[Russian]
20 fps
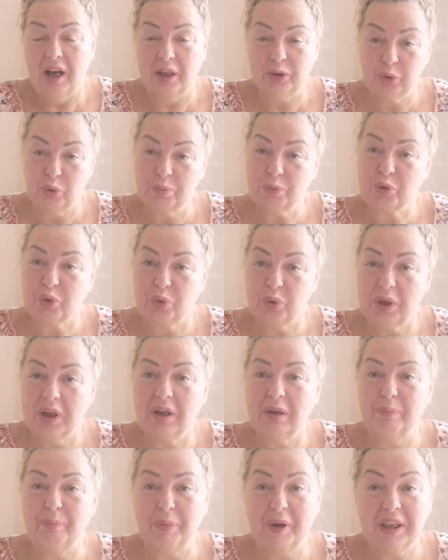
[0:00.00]
о том, что
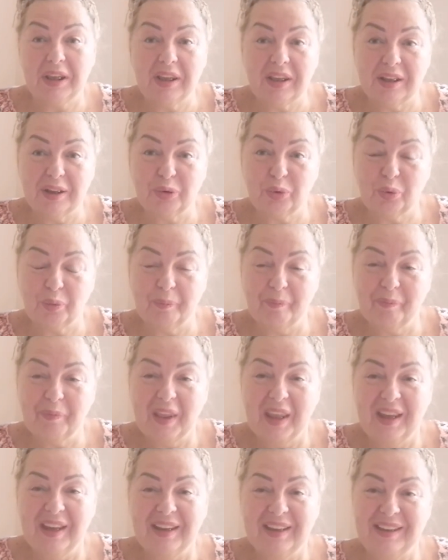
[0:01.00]
я поеду.
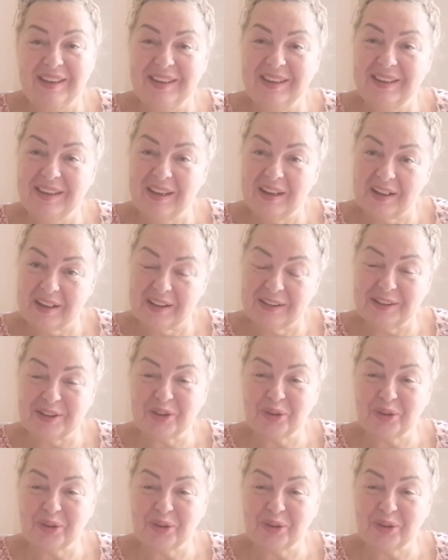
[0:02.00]
И я рада,